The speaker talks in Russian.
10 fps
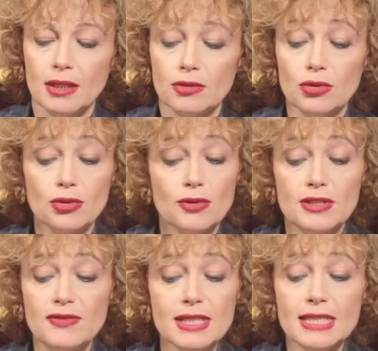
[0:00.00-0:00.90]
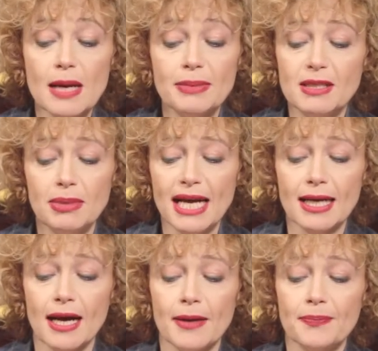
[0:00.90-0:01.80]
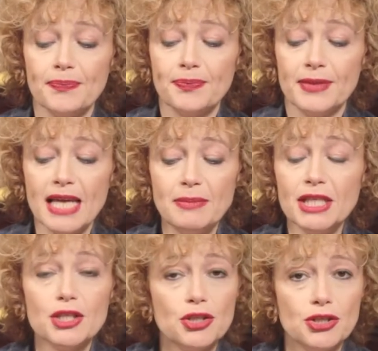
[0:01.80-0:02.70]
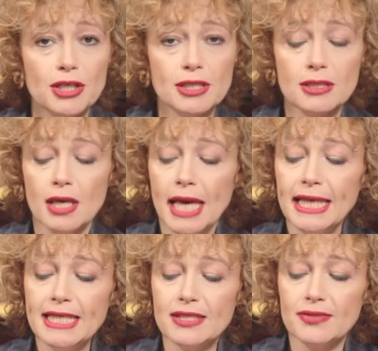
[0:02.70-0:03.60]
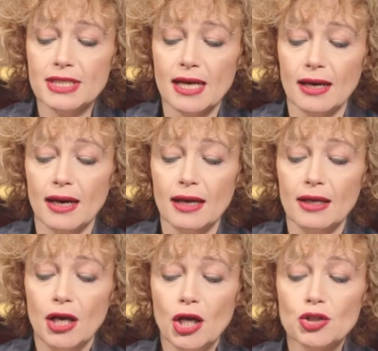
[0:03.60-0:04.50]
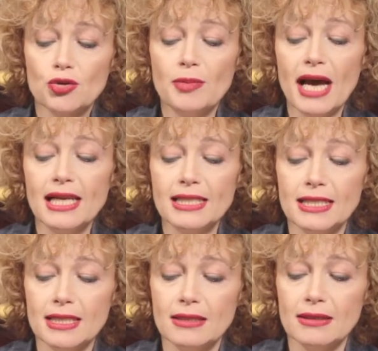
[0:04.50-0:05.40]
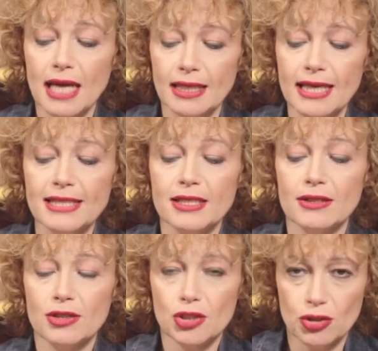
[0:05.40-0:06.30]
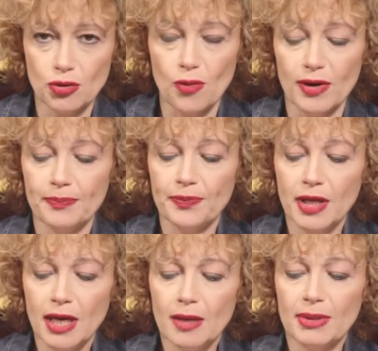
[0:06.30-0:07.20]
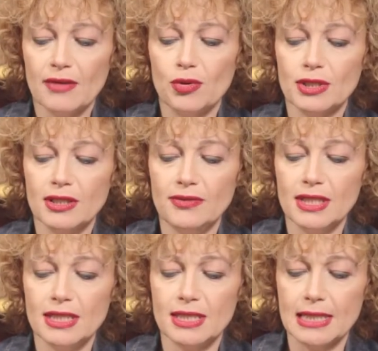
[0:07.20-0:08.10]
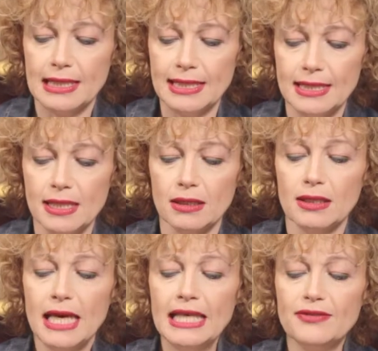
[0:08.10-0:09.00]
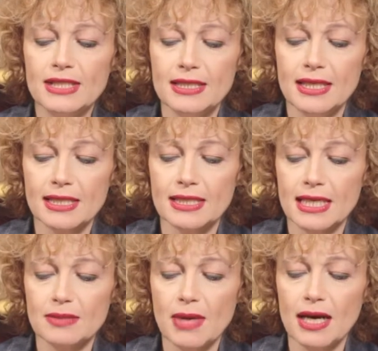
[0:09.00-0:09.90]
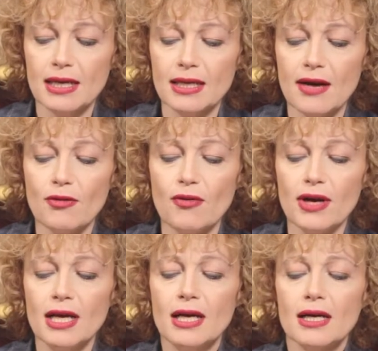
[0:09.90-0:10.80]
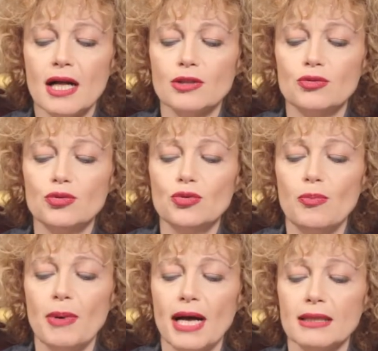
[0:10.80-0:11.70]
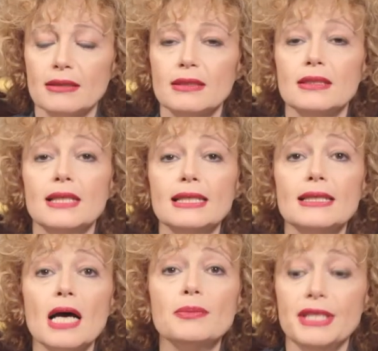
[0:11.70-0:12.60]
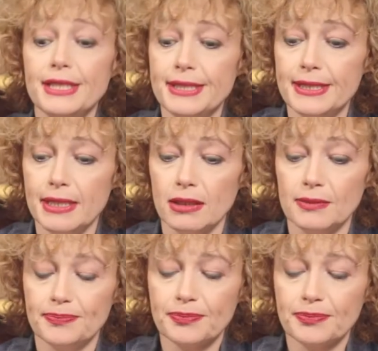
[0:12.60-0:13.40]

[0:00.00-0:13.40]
Но тот взвелся под облака, на миг исчез и свысока, шумя, летит на князя снова. Проворный Витязь отлетел, и в снег с размаха рокового колдун упал – да там и сел.